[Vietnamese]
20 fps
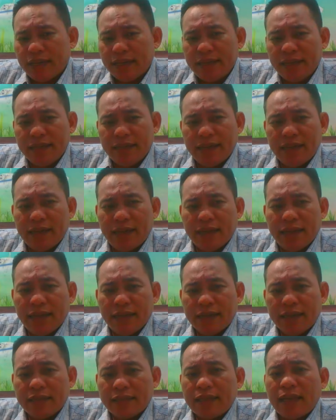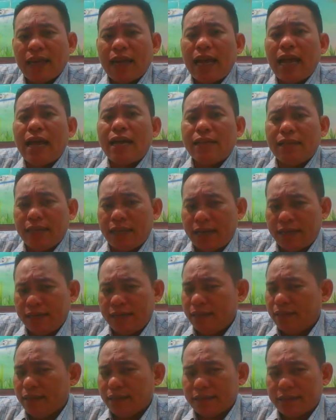cái như là người ta ác với anh
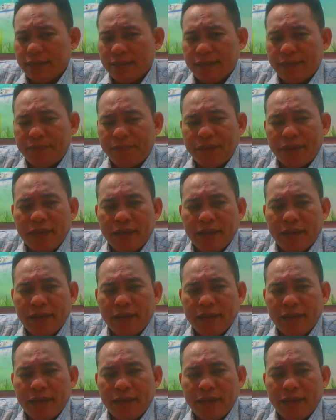nhưng thật sự